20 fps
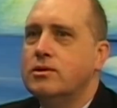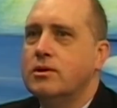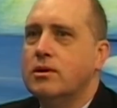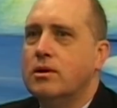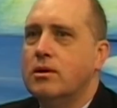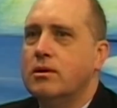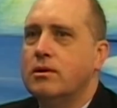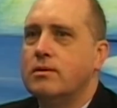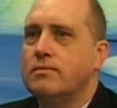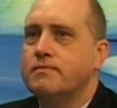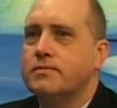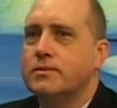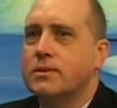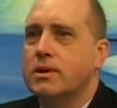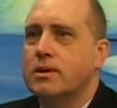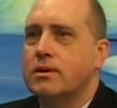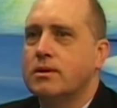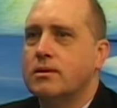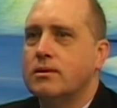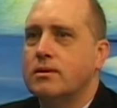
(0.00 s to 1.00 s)
o
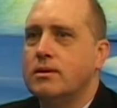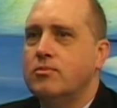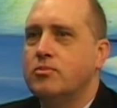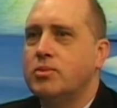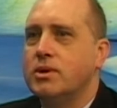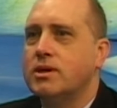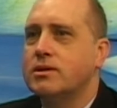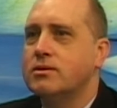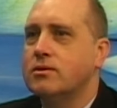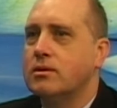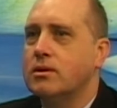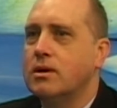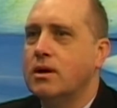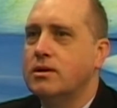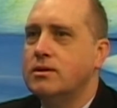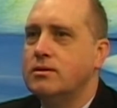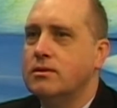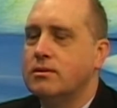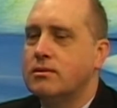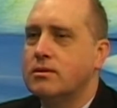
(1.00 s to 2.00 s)
e, imprezy
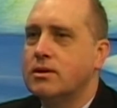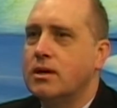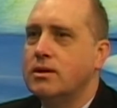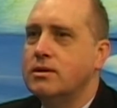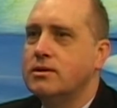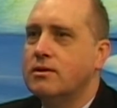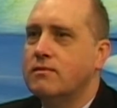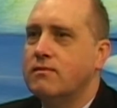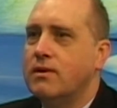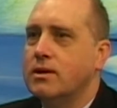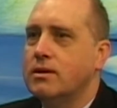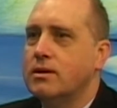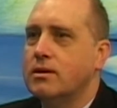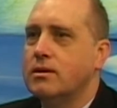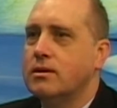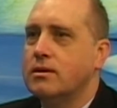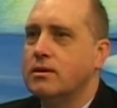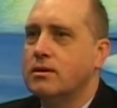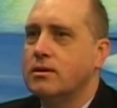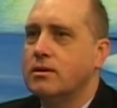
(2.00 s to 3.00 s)

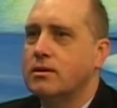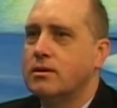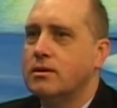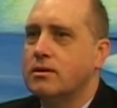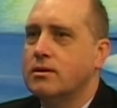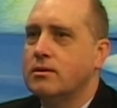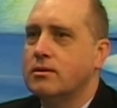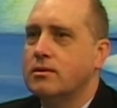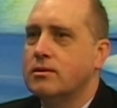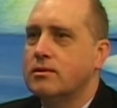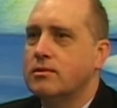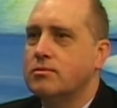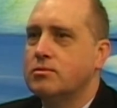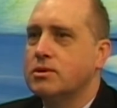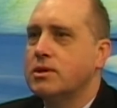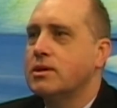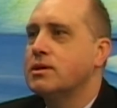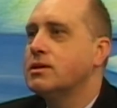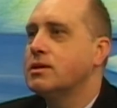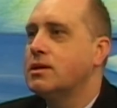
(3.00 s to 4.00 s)
organizowane e,
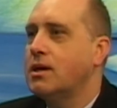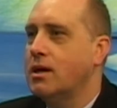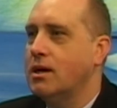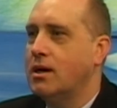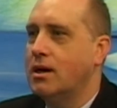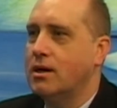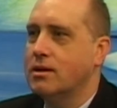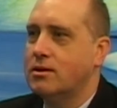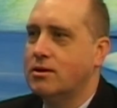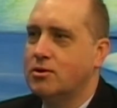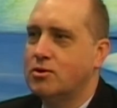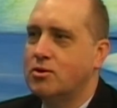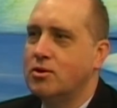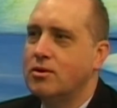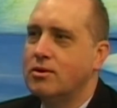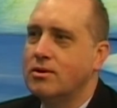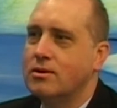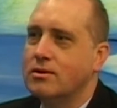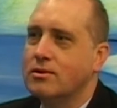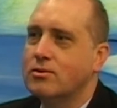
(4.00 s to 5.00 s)
przez teatr,
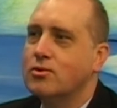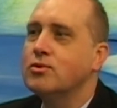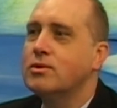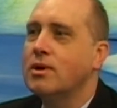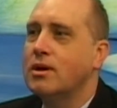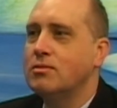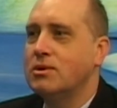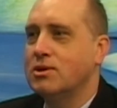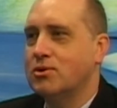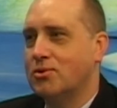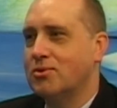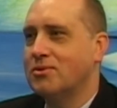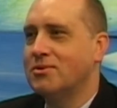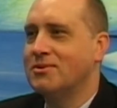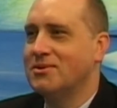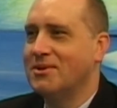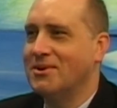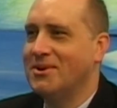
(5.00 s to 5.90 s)
to tutaj mi trudno,